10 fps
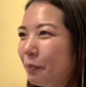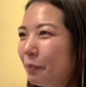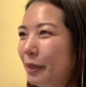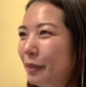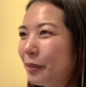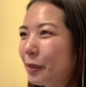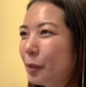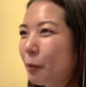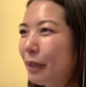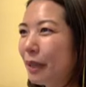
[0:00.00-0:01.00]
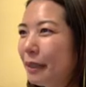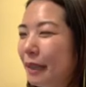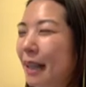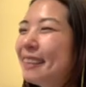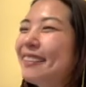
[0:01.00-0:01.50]
ミルク、そば、カニ。
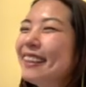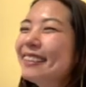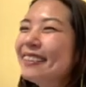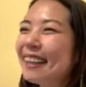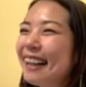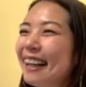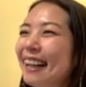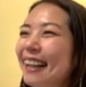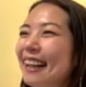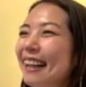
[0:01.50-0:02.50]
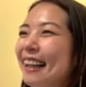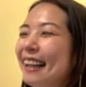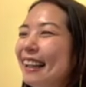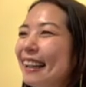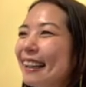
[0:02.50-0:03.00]
あ、そっかそっか、
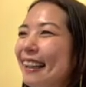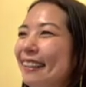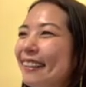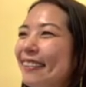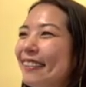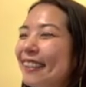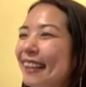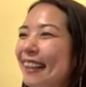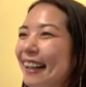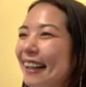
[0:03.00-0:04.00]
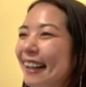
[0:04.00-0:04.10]
カニコロッケか。